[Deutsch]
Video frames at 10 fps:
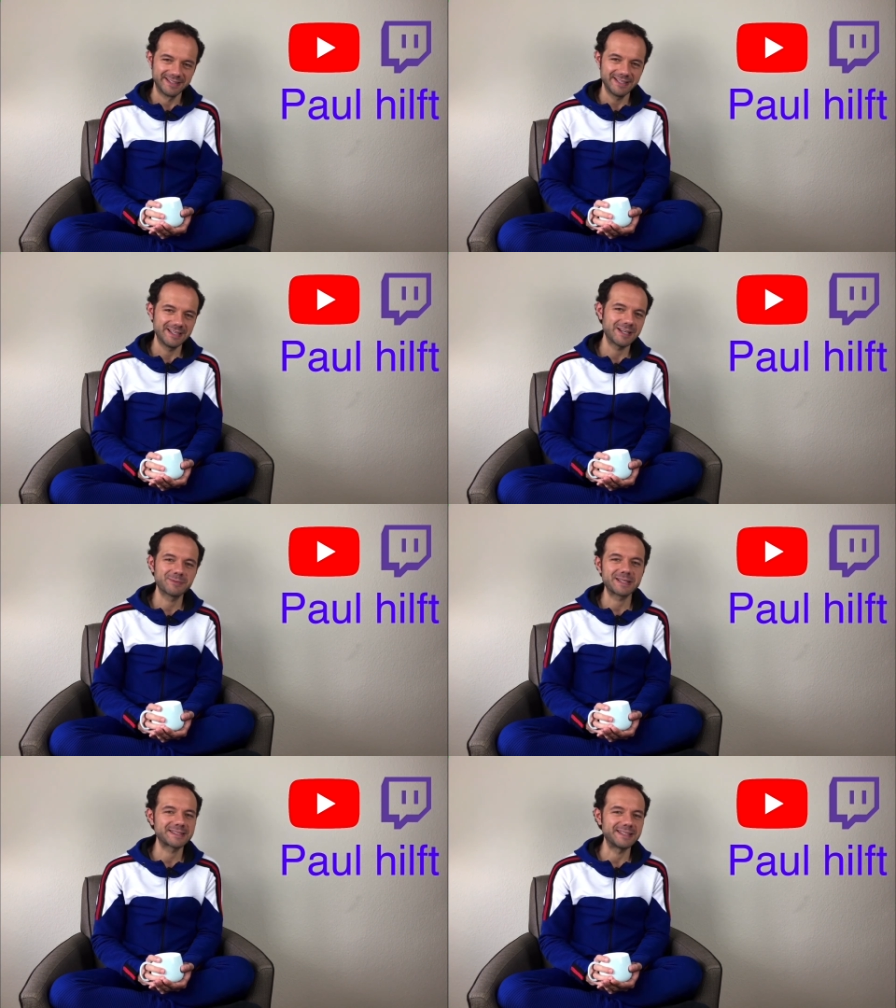Ich habe
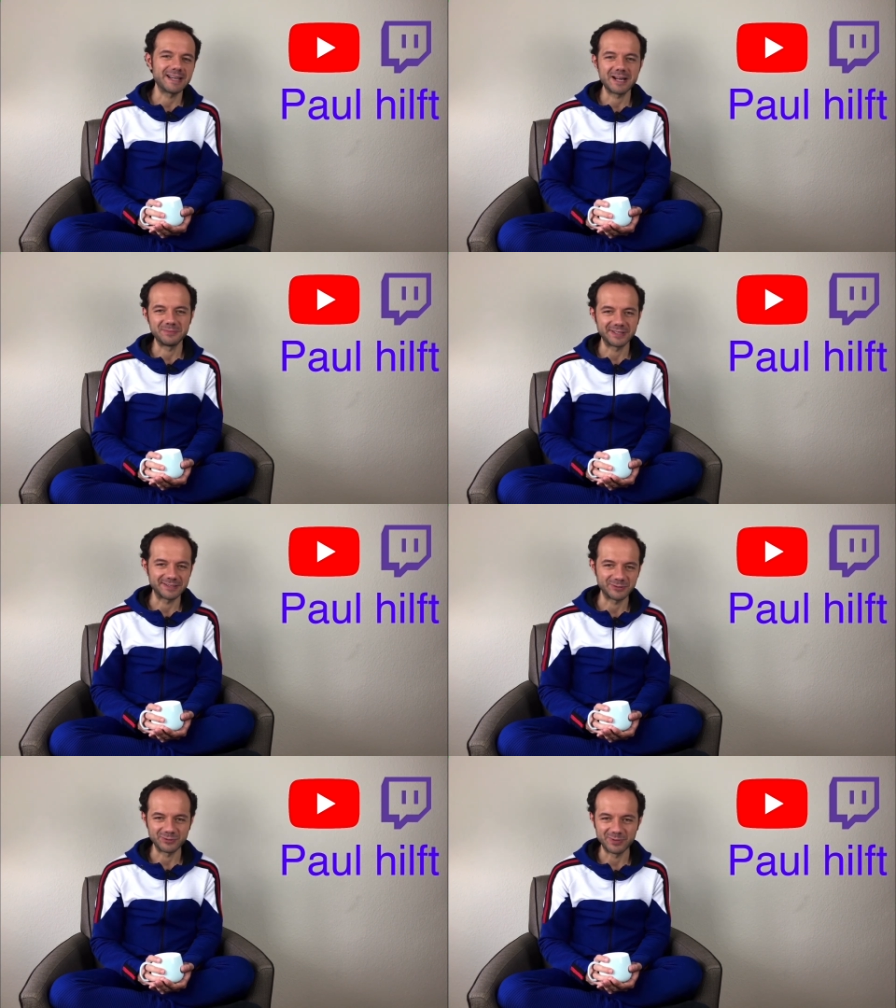gestern Abend
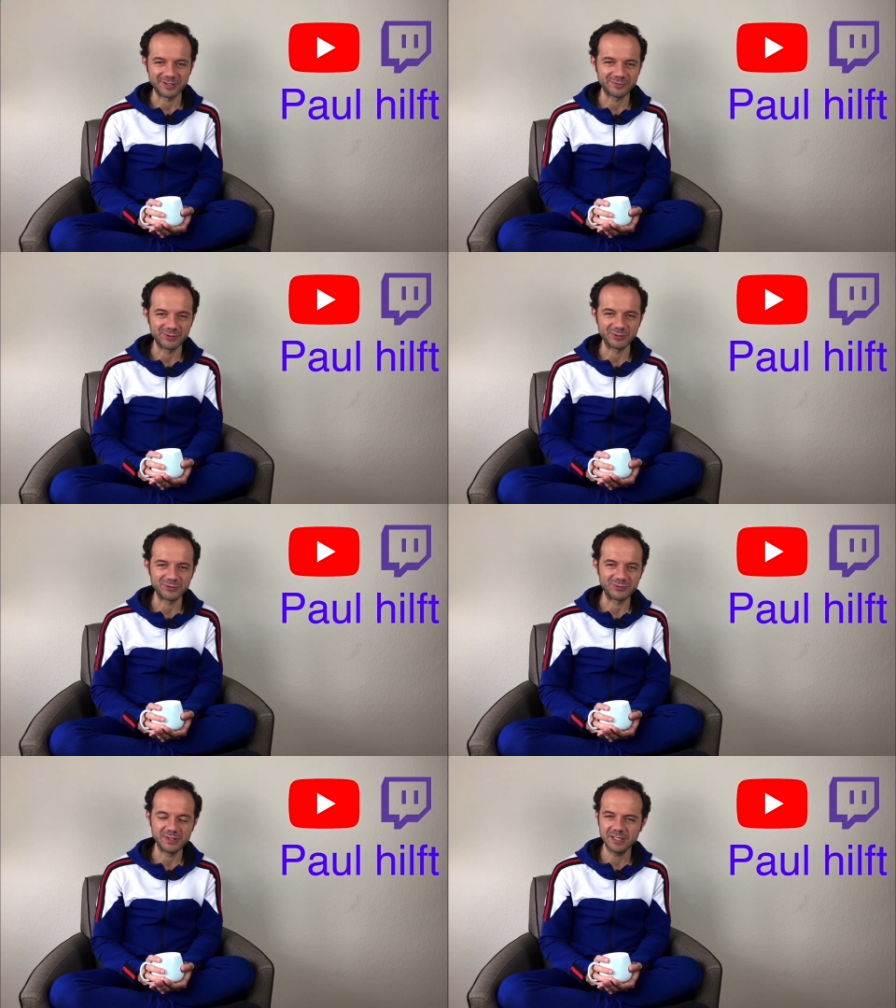also darüber
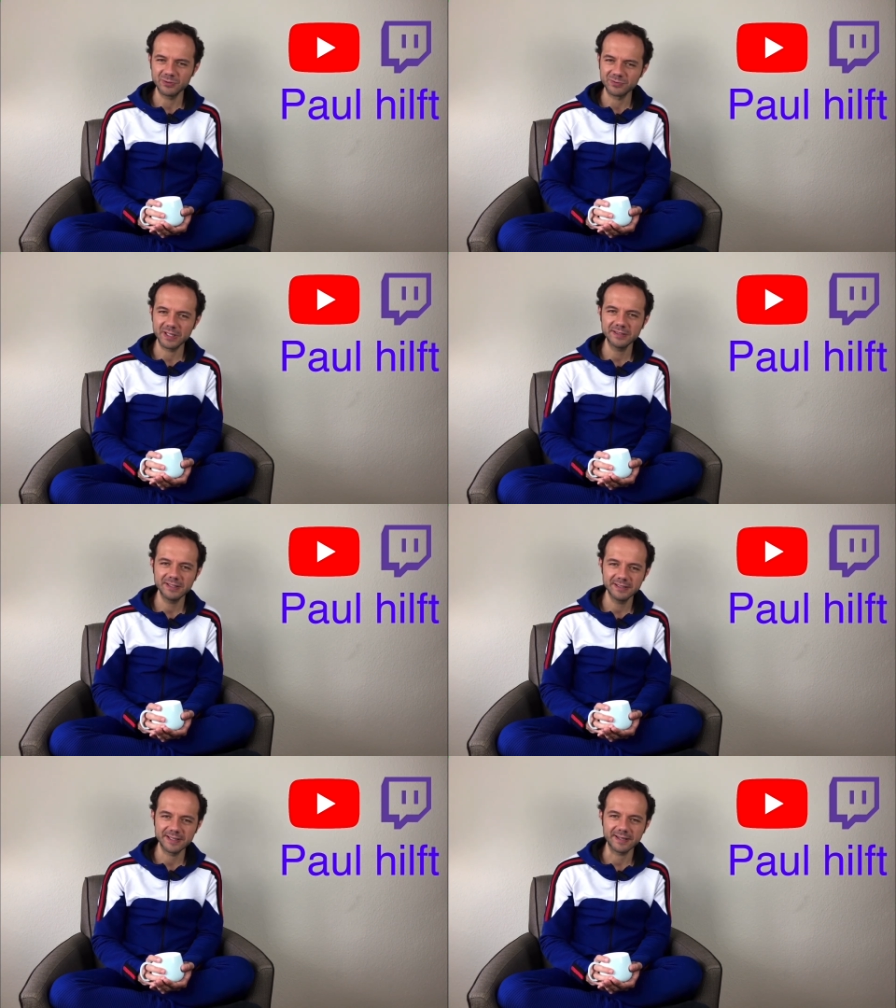philosophiert und fand den
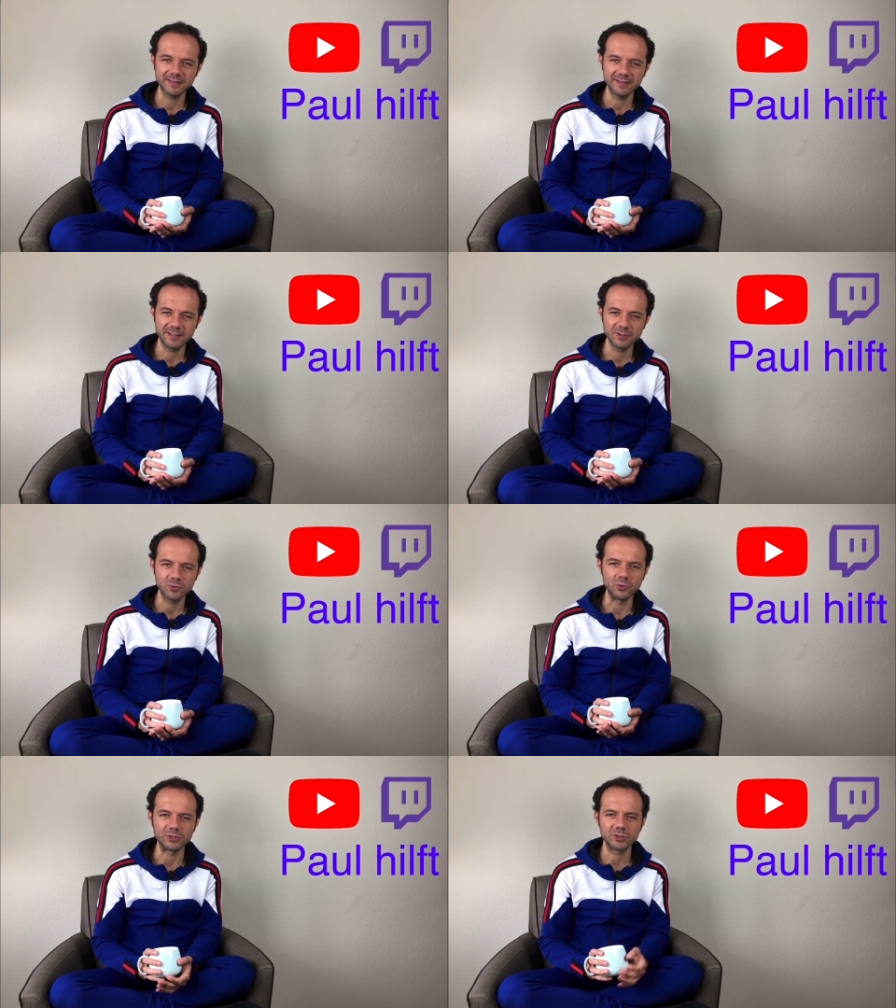Gedanken ganz gut.